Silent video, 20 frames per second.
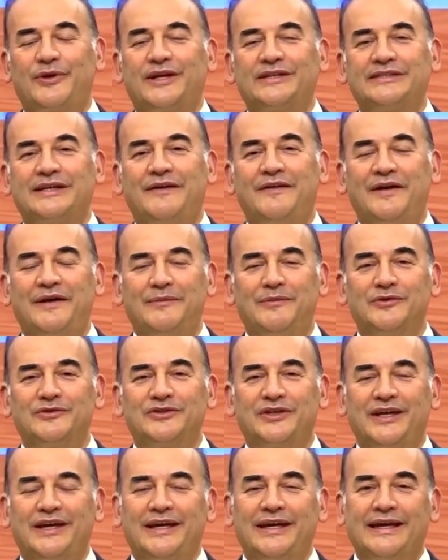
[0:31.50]
perché
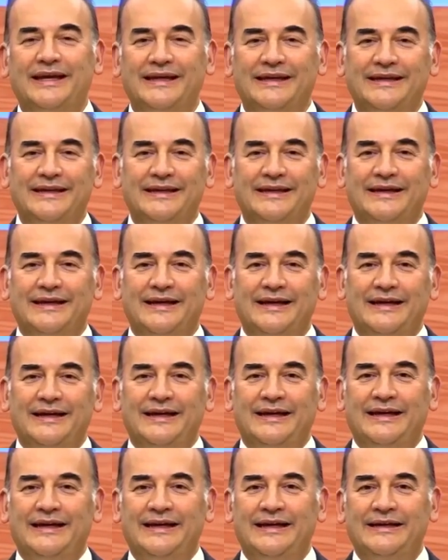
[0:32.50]
sappiamo
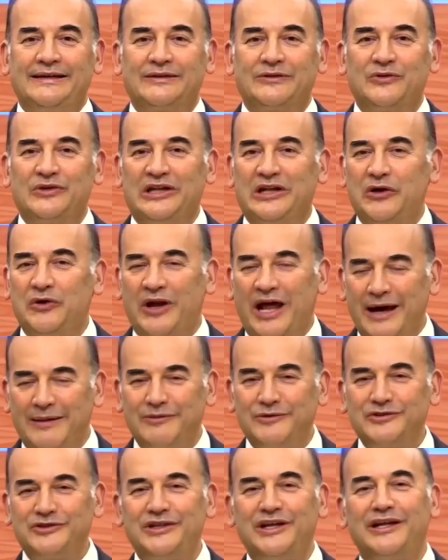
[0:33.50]
che
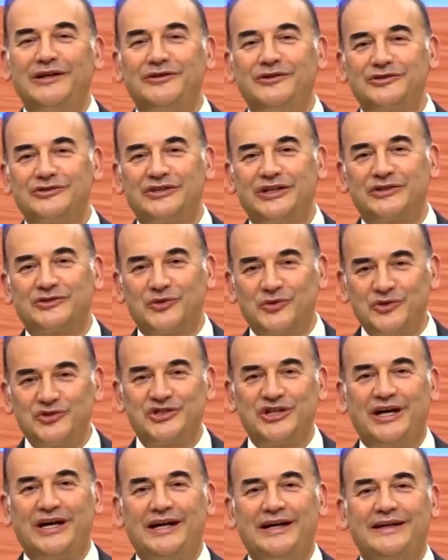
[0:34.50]
preghiamo e
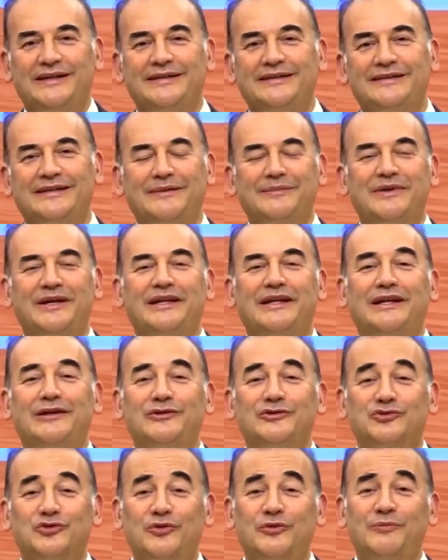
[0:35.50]
Lui ci
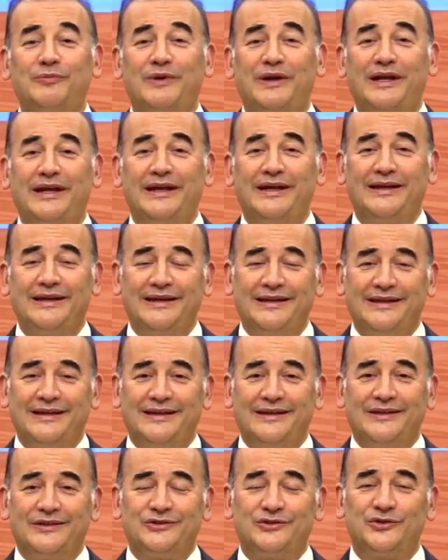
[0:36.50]
ascolta e
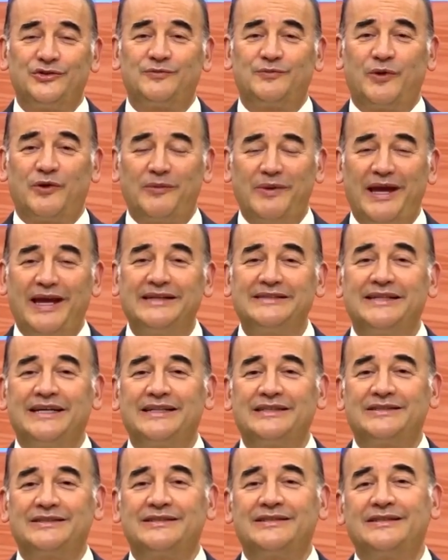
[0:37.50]
compie le sue
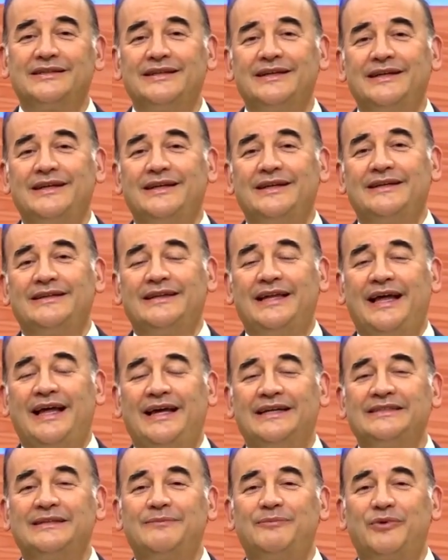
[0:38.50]
promesse che
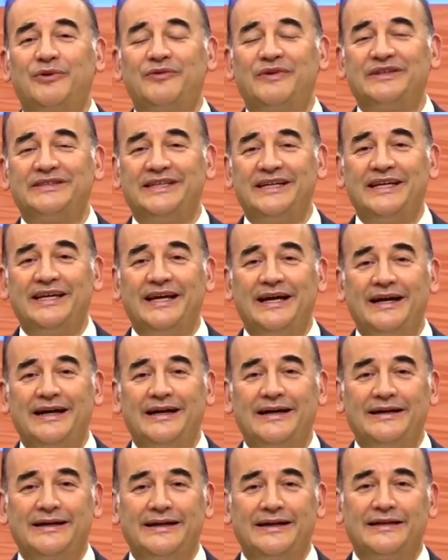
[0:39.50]
ci ha dato
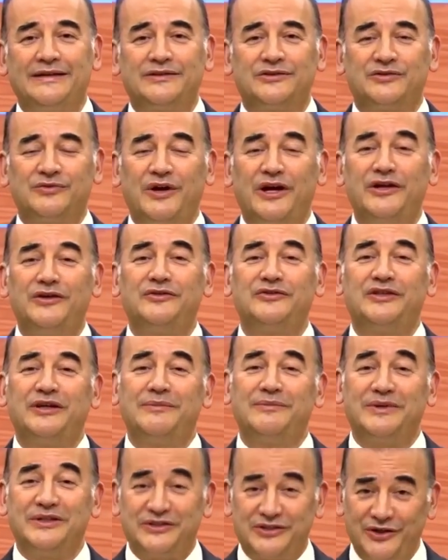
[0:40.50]
attraverso la
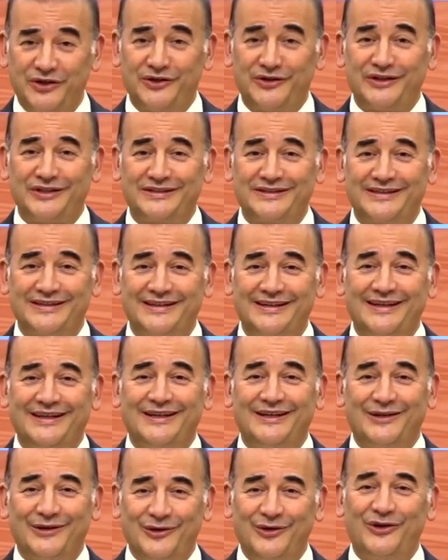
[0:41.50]
profezia, i sogni e le
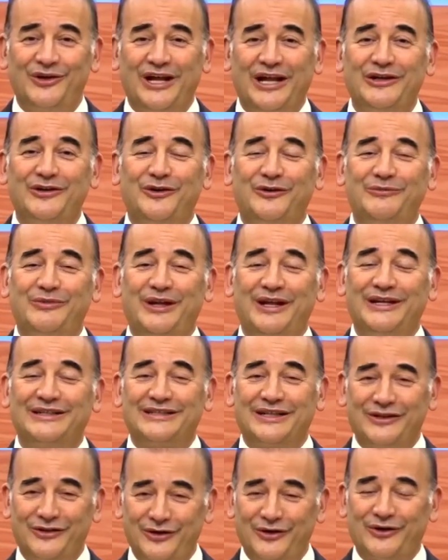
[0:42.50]
visioni. Gloria al
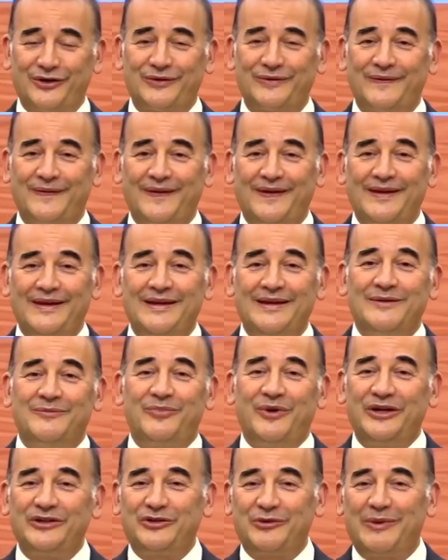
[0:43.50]
nome del Signore.
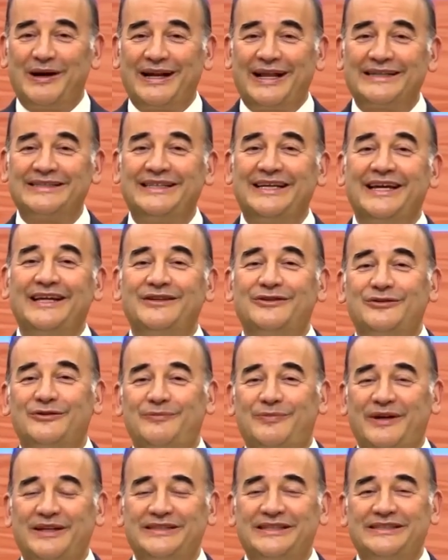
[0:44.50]
Potete
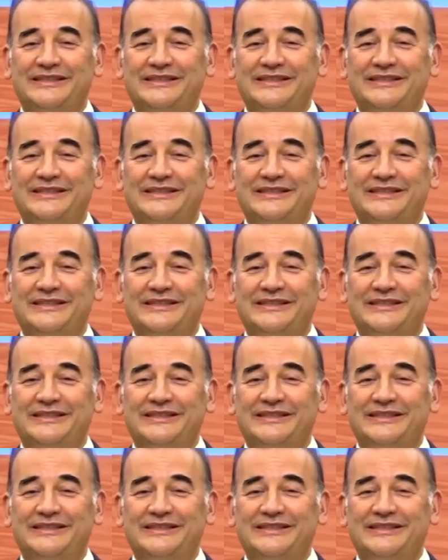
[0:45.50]
sedervi